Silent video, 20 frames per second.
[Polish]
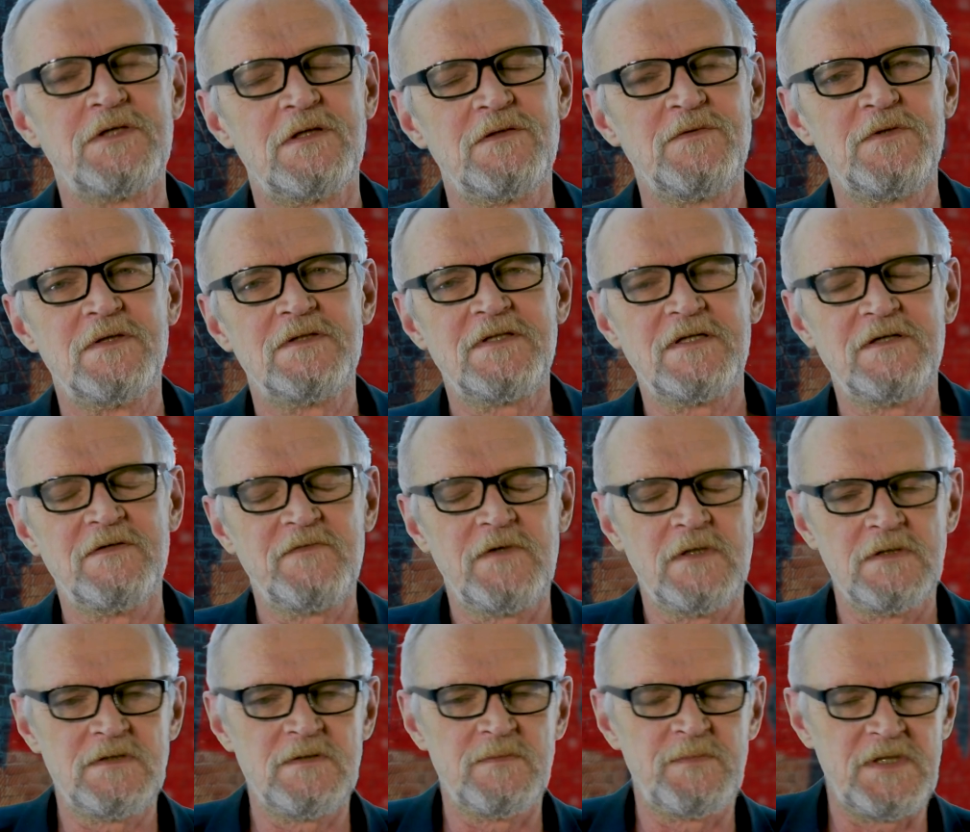urzędującego w
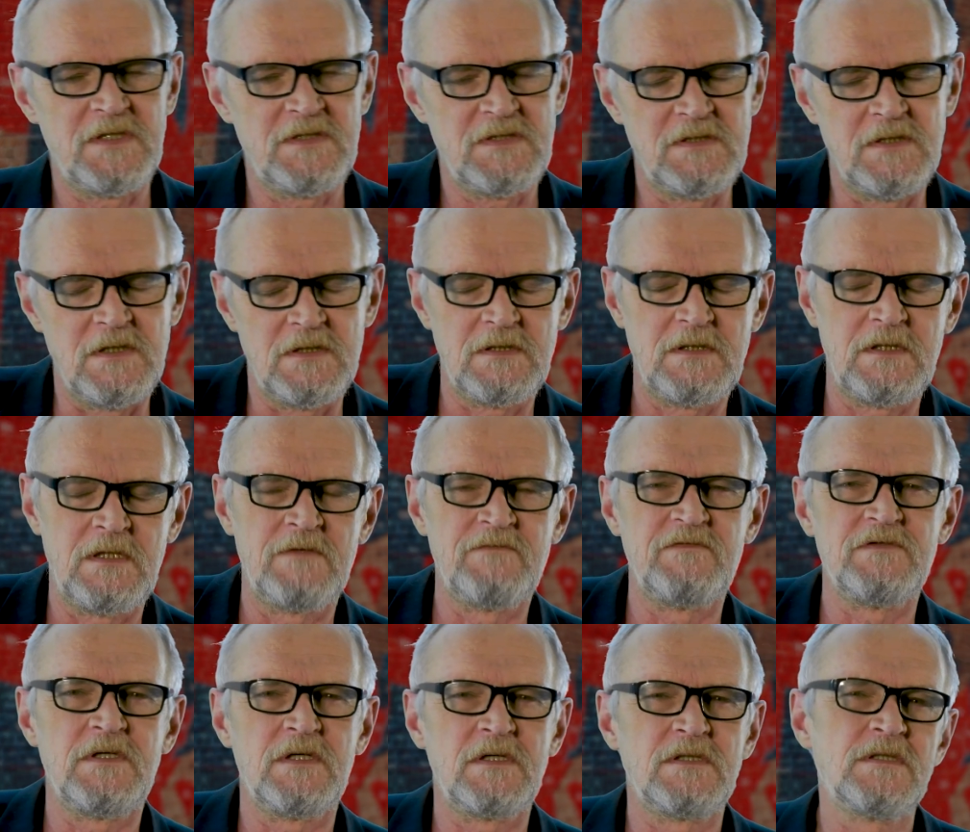końcu prezydenta,
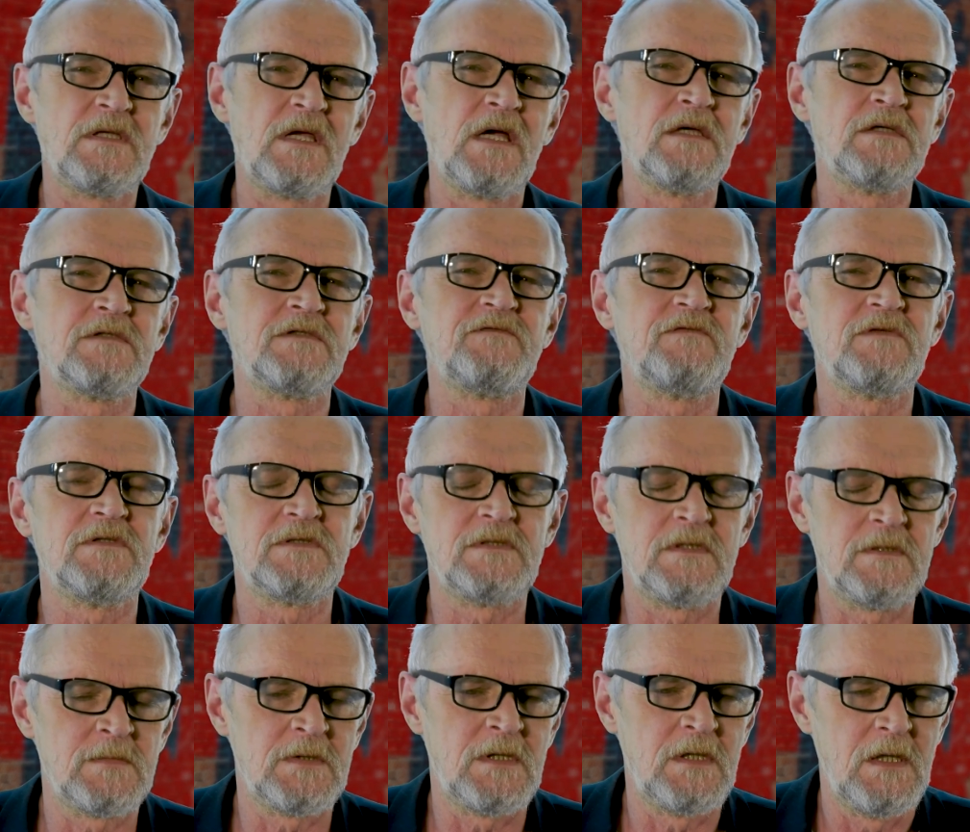wyjaśniając
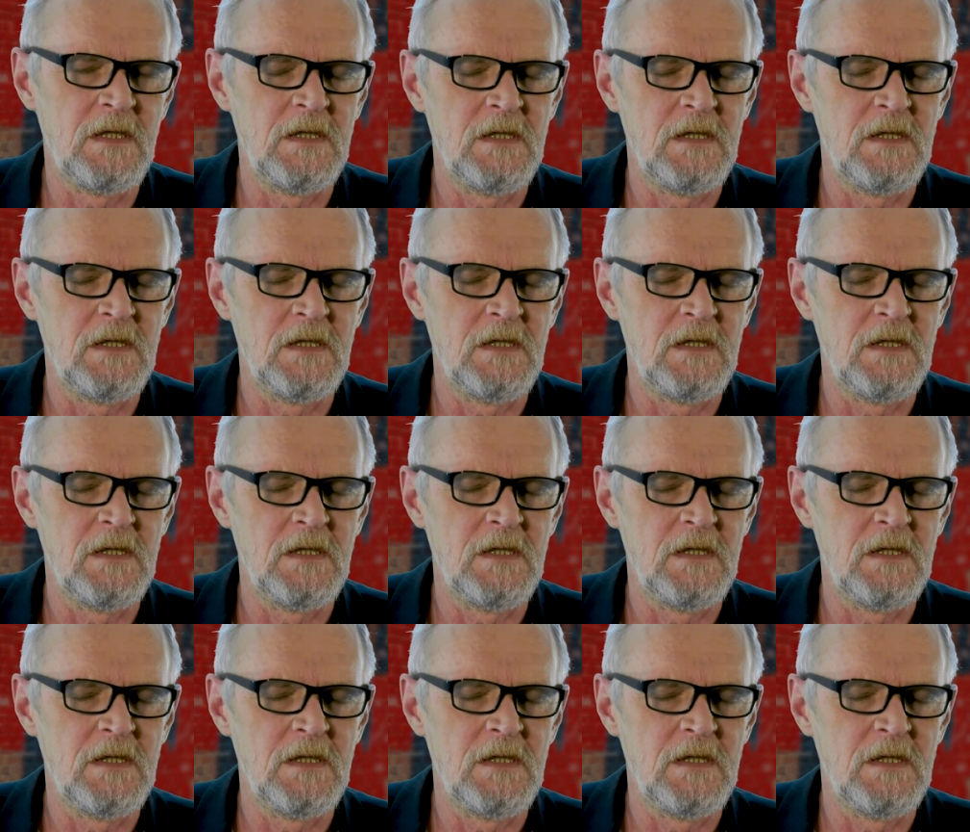widzom,